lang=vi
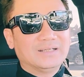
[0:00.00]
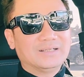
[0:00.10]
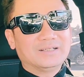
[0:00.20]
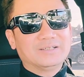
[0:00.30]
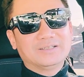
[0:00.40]

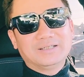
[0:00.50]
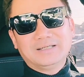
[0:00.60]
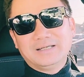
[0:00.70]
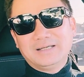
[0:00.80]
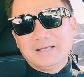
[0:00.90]

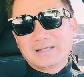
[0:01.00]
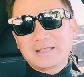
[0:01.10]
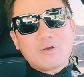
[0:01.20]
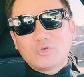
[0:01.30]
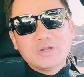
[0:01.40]
à,
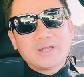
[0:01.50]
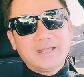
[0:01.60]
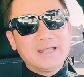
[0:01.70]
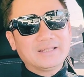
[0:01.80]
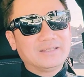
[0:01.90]
cái câu chuyện
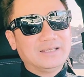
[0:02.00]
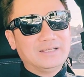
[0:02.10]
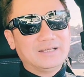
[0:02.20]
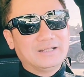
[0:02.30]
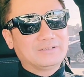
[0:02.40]
này á,
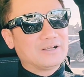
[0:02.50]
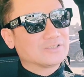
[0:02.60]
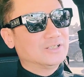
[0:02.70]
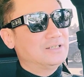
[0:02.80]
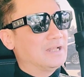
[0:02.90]
thì ờ, thật
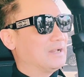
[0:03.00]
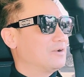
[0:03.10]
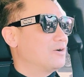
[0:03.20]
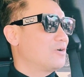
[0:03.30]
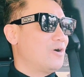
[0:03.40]
sự là
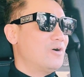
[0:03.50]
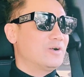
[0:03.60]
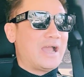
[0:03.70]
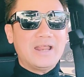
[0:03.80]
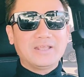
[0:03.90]
nó có
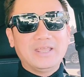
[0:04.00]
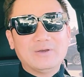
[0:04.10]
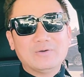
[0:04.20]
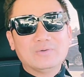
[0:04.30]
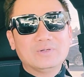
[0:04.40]
khá
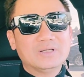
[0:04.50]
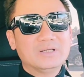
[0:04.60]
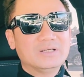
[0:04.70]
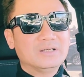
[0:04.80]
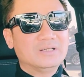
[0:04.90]
nhiều
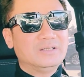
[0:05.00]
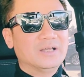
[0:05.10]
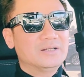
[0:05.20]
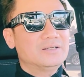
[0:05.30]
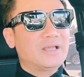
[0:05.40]

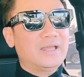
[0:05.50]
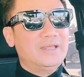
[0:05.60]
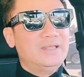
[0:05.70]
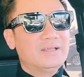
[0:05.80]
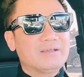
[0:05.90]
những
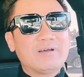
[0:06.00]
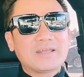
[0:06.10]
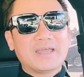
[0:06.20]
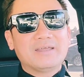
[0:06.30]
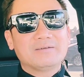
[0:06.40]
cái cái vấn
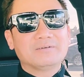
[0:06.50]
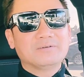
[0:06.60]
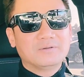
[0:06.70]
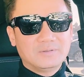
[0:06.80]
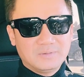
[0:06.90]
đề
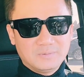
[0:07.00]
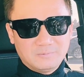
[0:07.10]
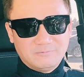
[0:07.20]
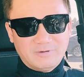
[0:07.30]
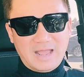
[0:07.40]

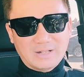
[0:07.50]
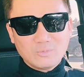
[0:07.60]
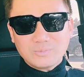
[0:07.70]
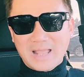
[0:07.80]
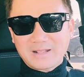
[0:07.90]
và
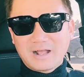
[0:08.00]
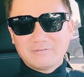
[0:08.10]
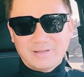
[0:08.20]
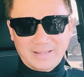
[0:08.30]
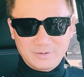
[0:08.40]
chúng ta
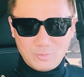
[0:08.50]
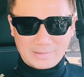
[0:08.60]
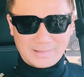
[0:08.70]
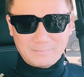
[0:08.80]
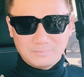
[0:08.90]
cần phải quan tâm